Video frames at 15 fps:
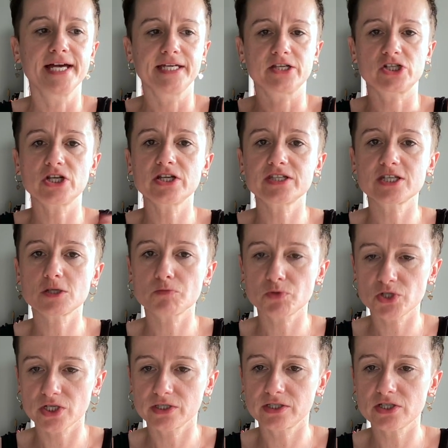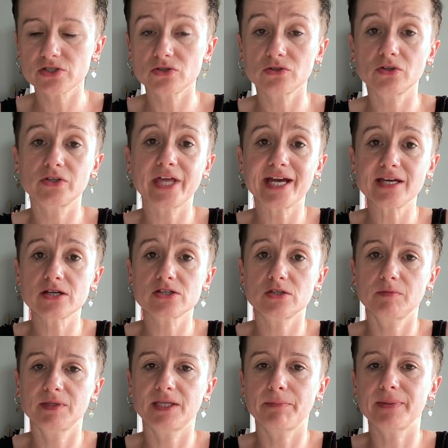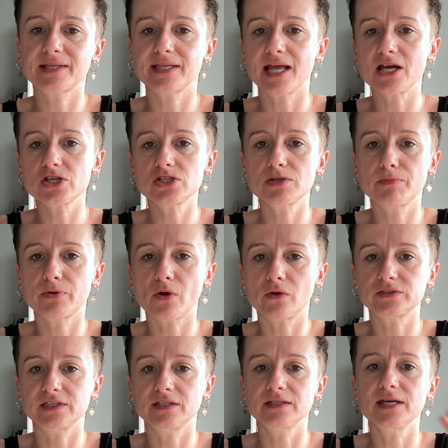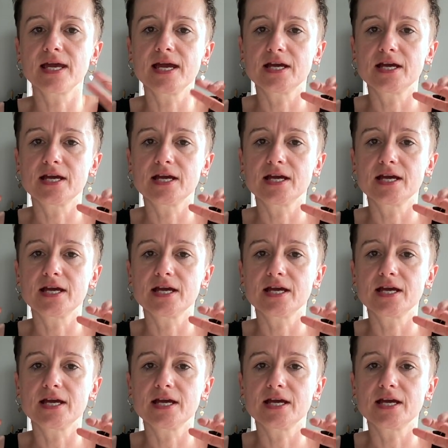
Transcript: Jeżeli chcesz przytyć, to dodajesz sobie te 15%.